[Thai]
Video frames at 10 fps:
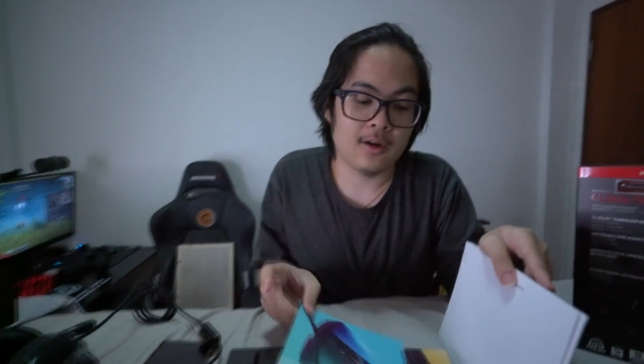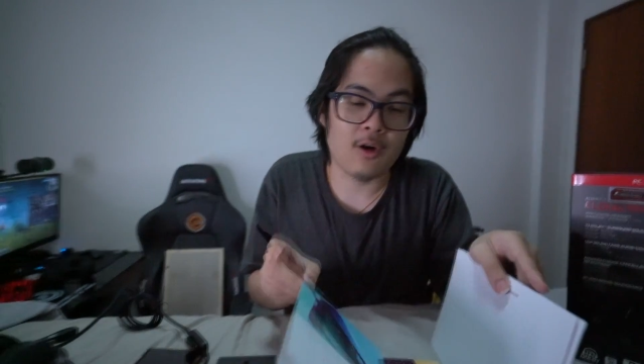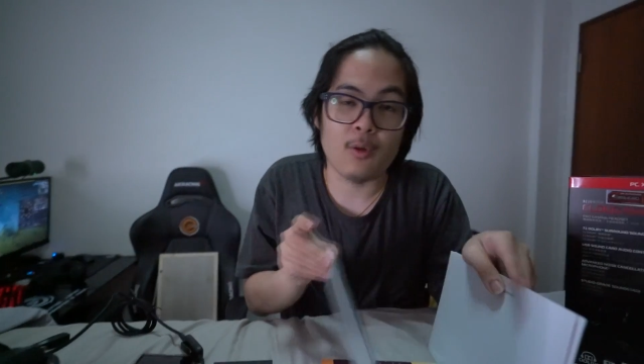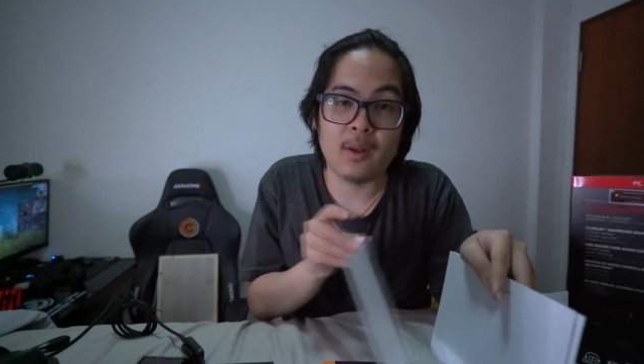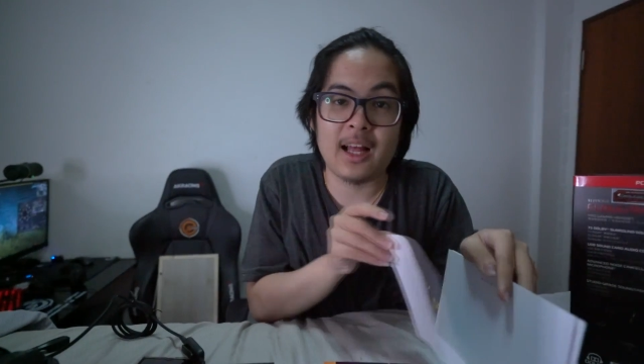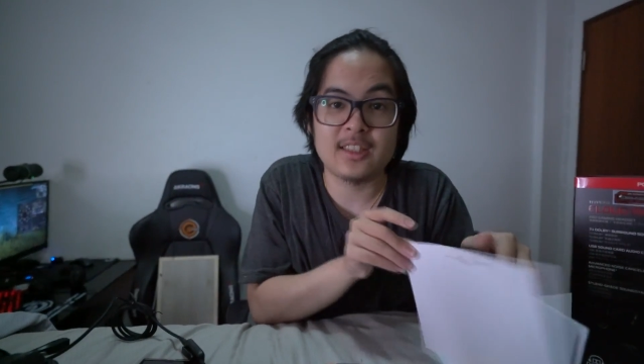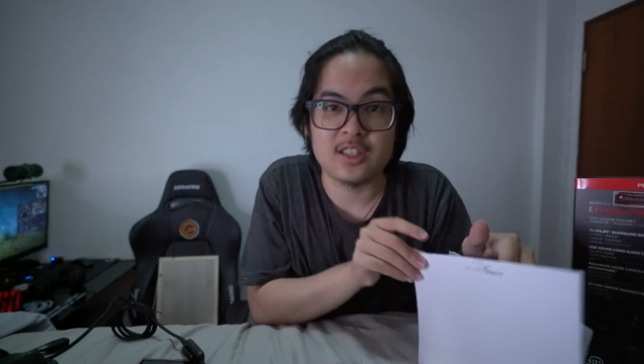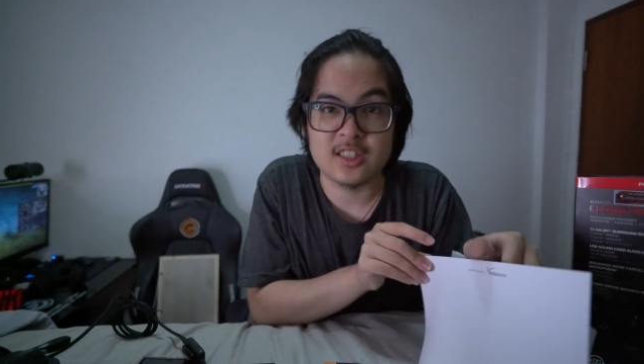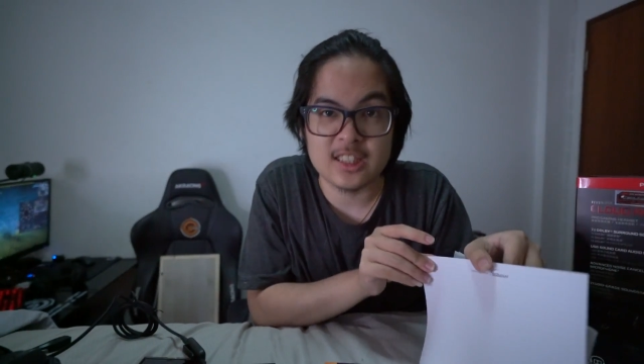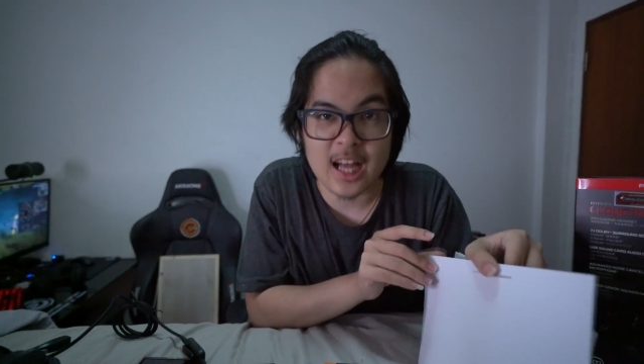ขอเวลา
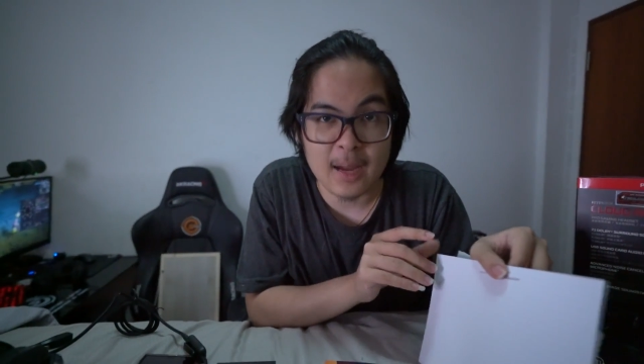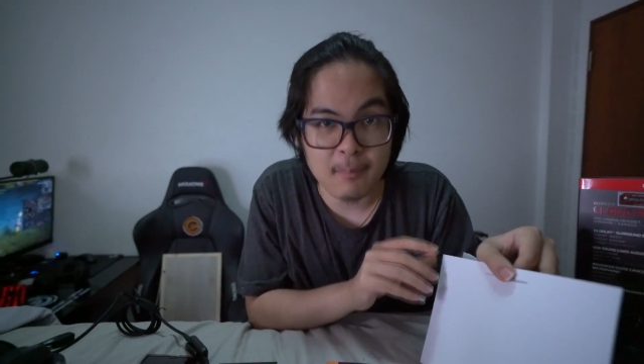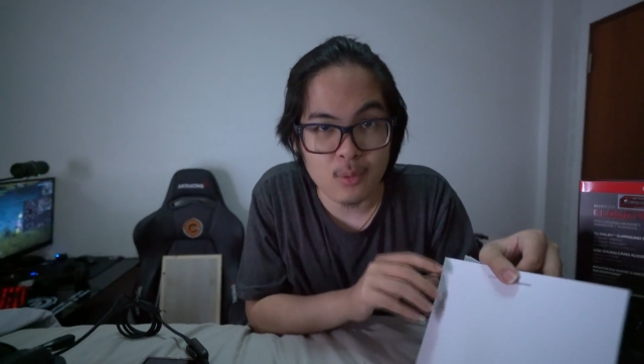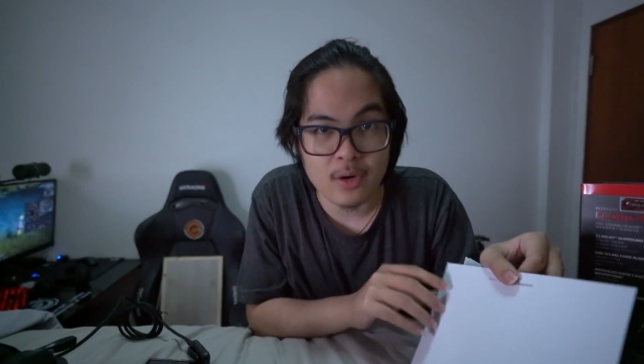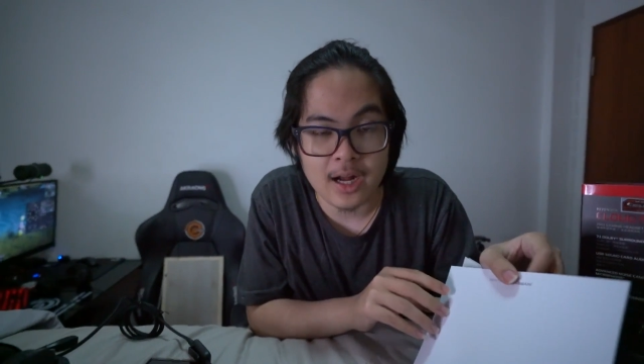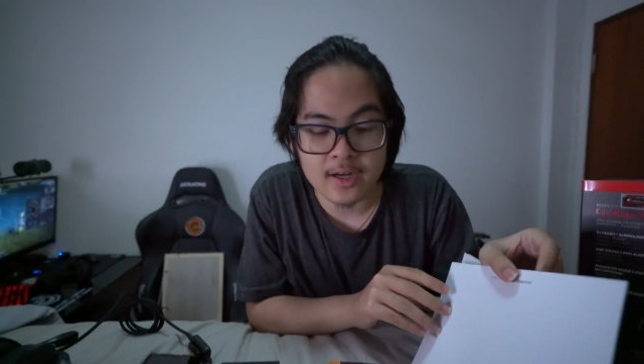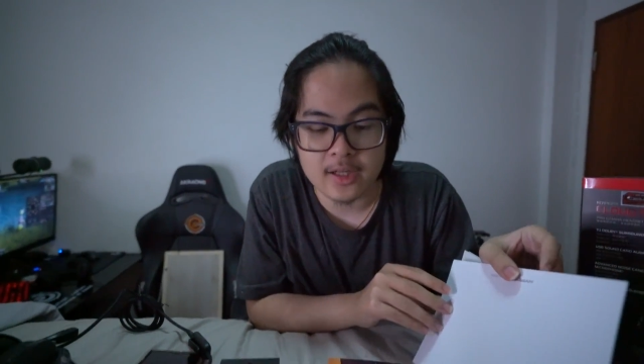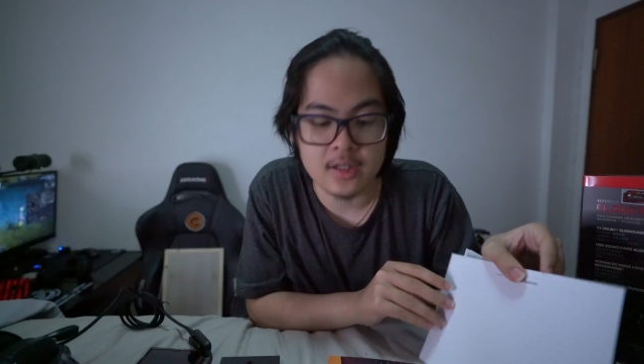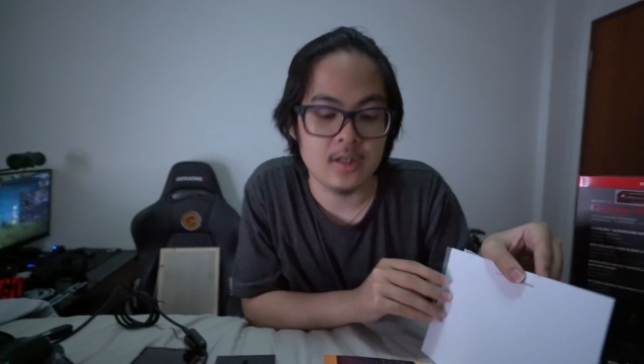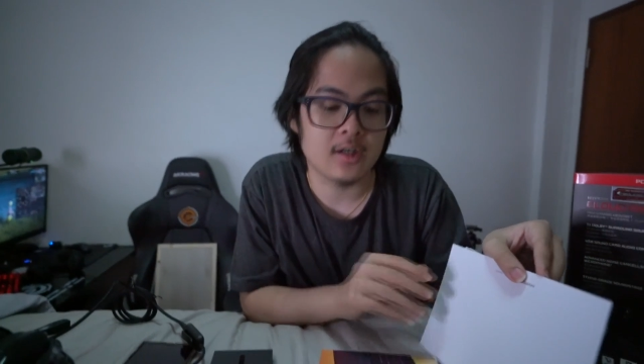ศึกษาโปรดักต์
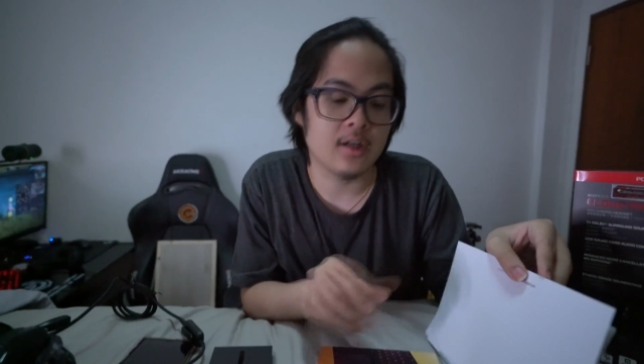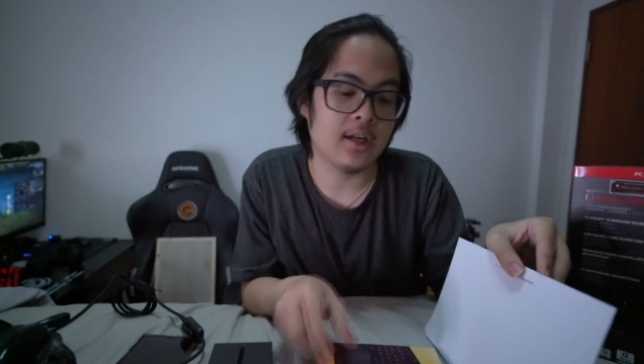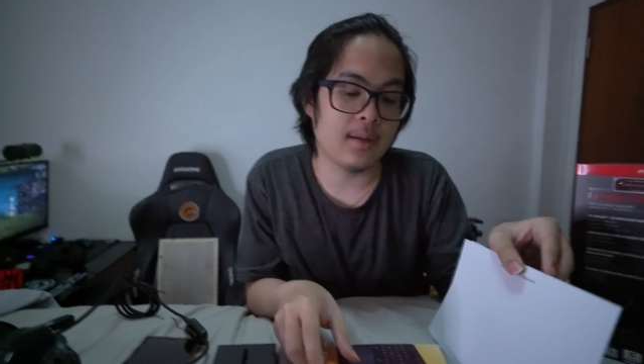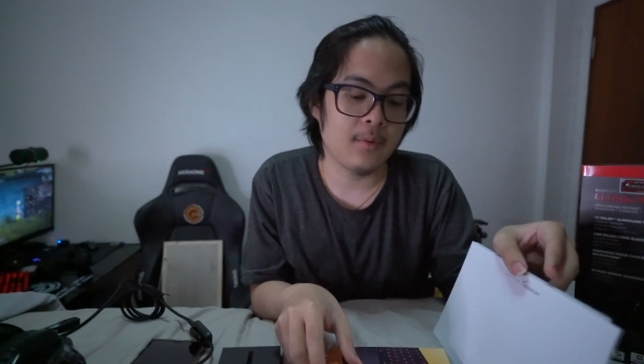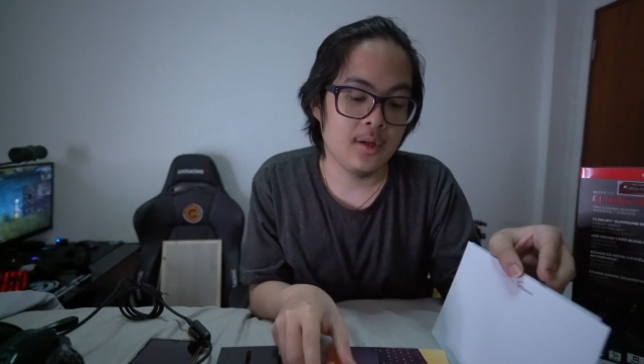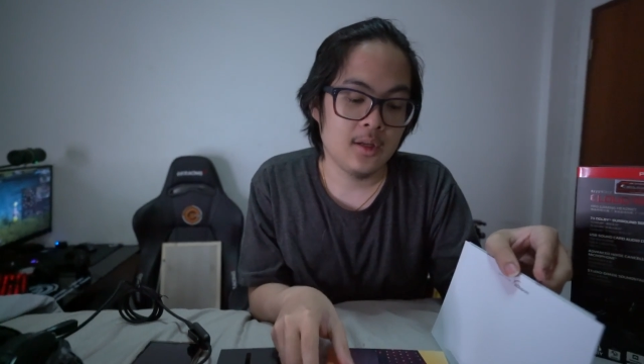นิดนึงนะครับ